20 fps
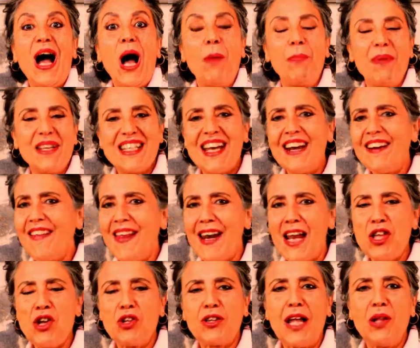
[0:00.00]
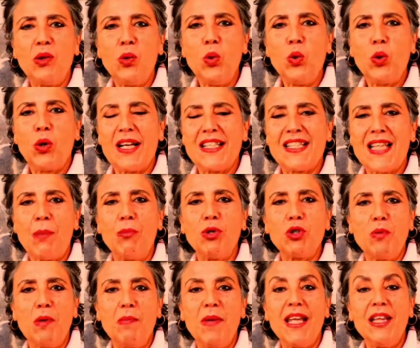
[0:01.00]
A pesar del año tan duro que
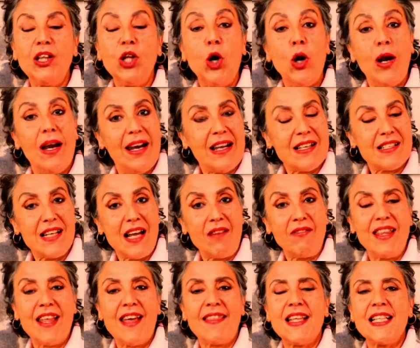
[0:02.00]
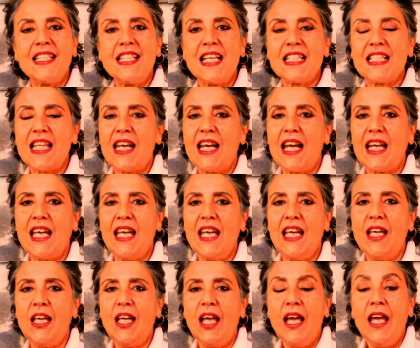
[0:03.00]
estamos viviendo, las navidades ya están
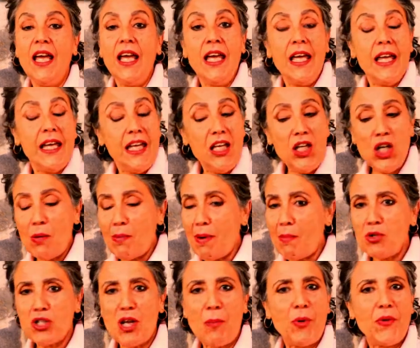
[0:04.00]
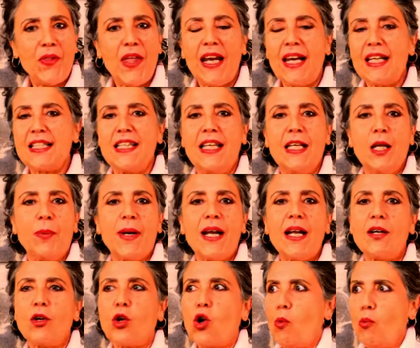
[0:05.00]
aquí y no vamos a poderlas
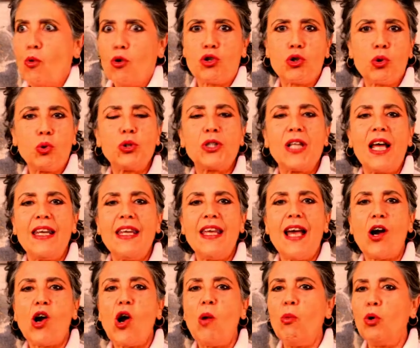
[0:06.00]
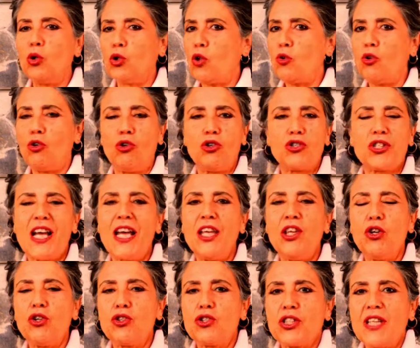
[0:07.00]
celebrar como nos gustaría, como todos los
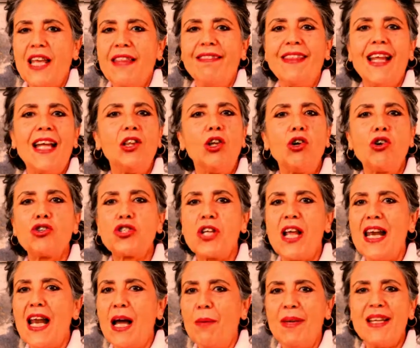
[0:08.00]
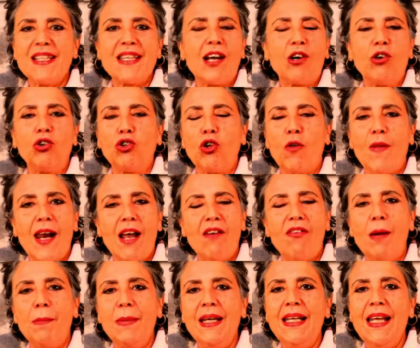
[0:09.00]
años, sentándonos en la mesa con toda la
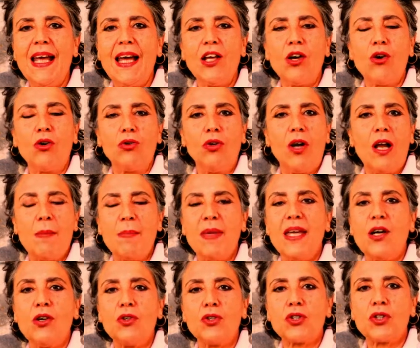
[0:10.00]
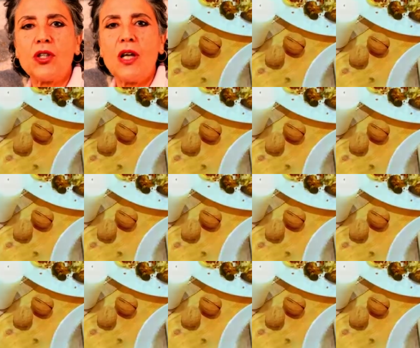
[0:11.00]
familia y con amigos.